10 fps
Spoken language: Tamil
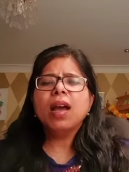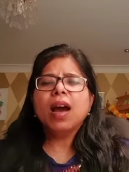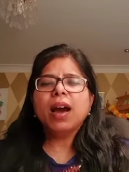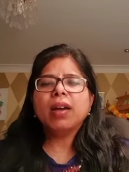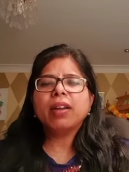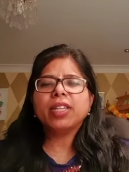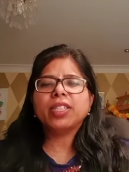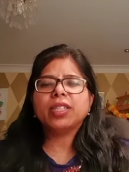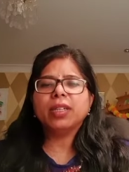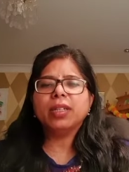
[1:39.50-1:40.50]

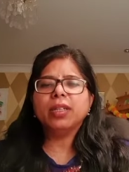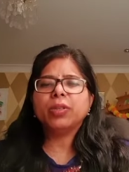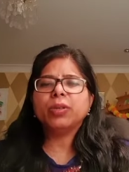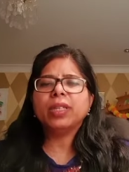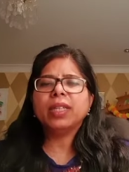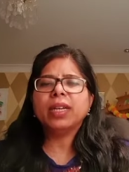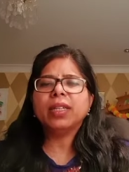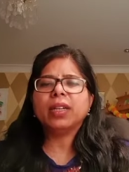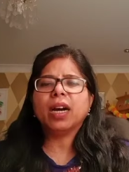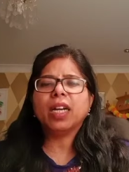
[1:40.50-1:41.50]
ஆராய்ச்சிகள்
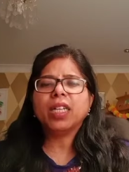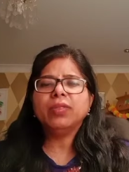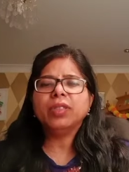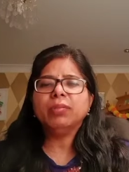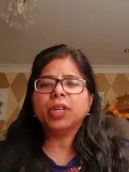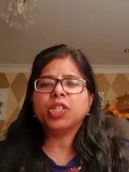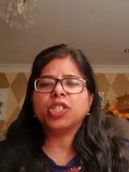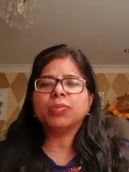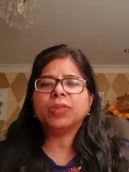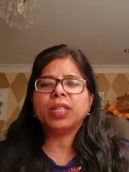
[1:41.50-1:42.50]
குழந்தைகளின் அறிவு
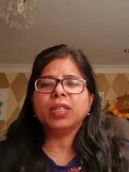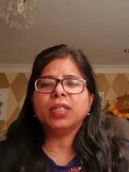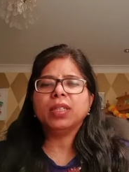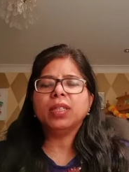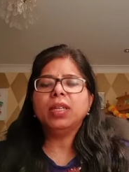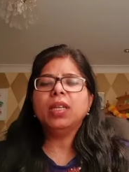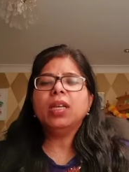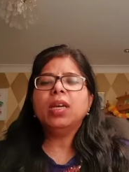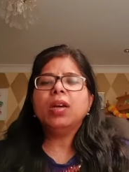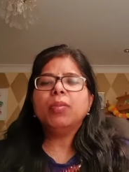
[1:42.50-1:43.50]
மற்றும் திறன்கள்
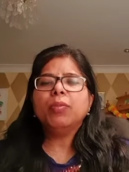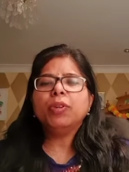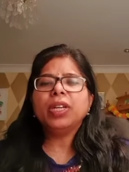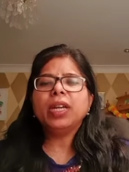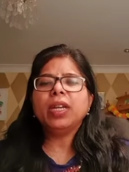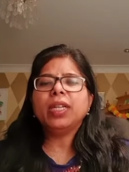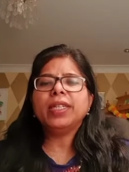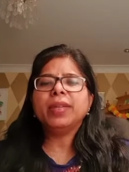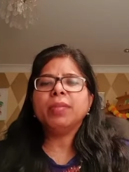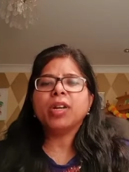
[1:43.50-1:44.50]
மொழிகளில்
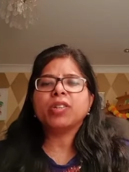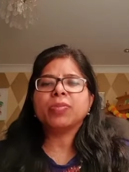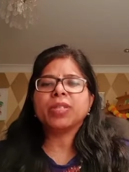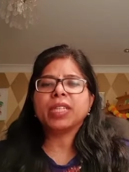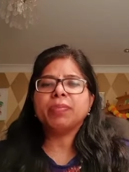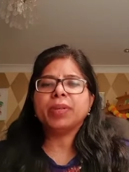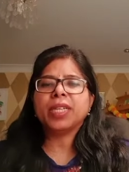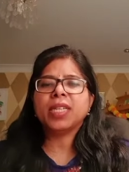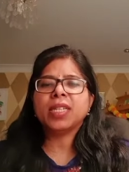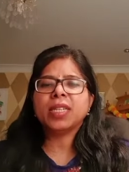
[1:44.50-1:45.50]
இடமாற்றம்
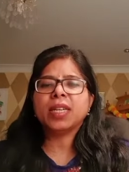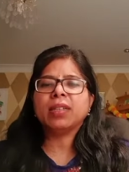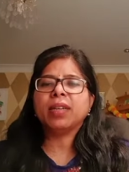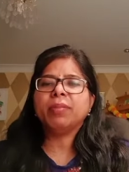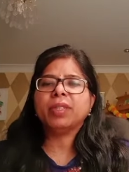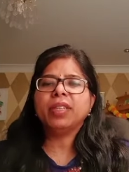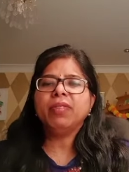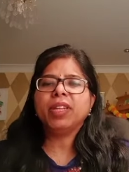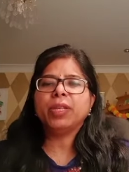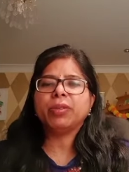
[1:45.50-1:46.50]
செய்யப்படுகின்றன என்பதை
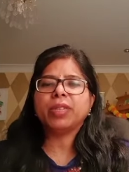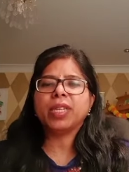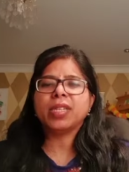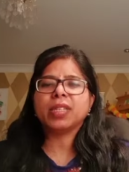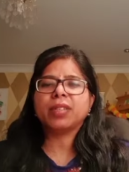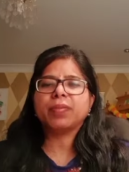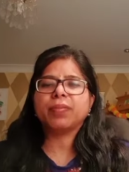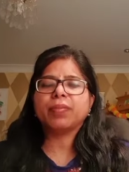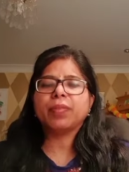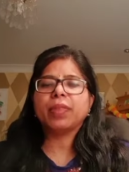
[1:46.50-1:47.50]
வலியுறுத்துகின்றது
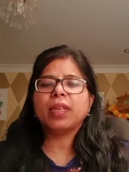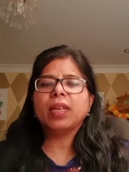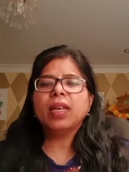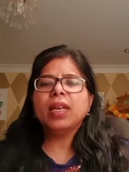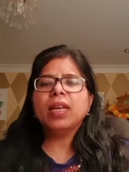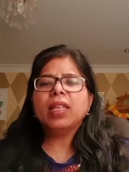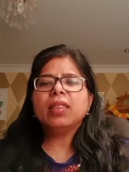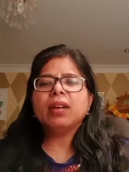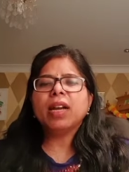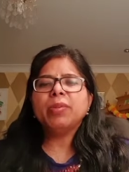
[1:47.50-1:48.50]

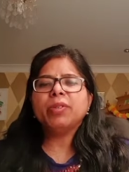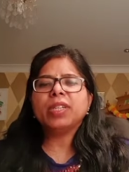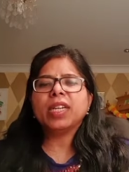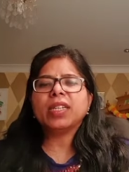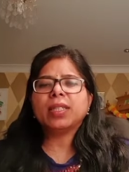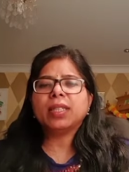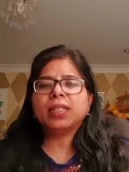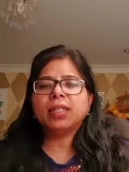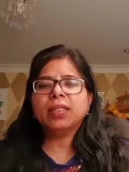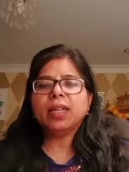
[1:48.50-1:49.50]
தாய்மொழியில் கற்ற
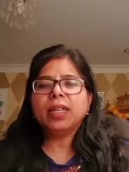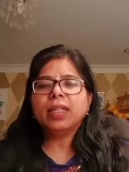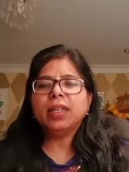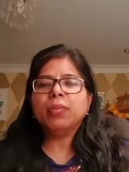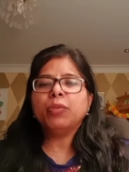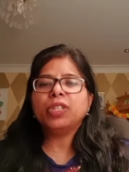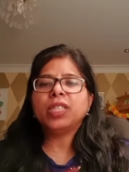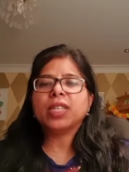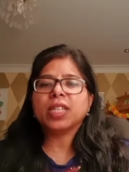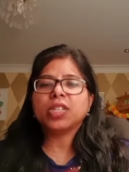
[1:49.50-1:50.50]
திறன்களை மொழி
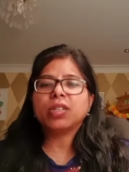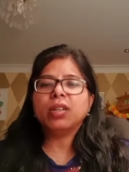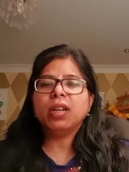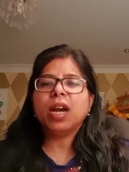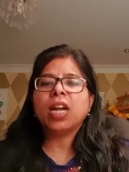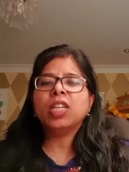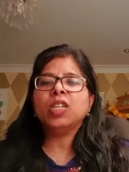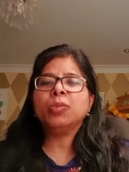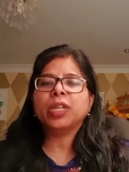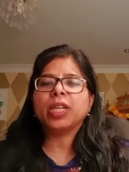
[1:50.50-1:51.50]
கற்றல்
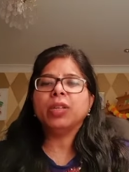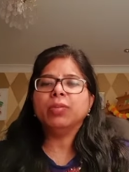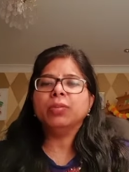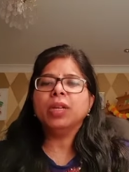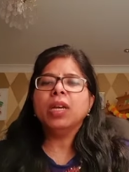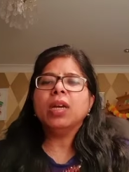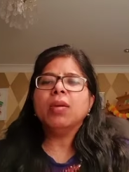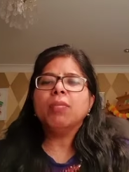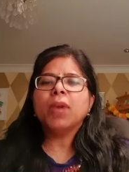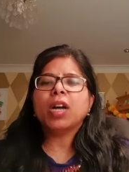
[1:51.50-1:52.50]
அணுகுமுறையிலும்
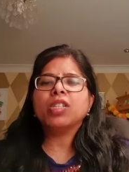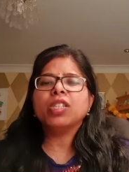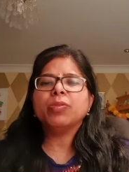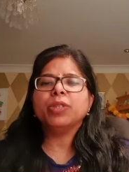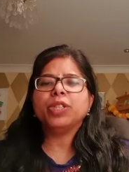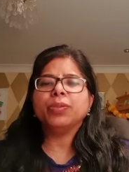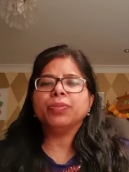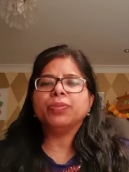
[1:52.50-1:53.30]
மாற்ற முடியும்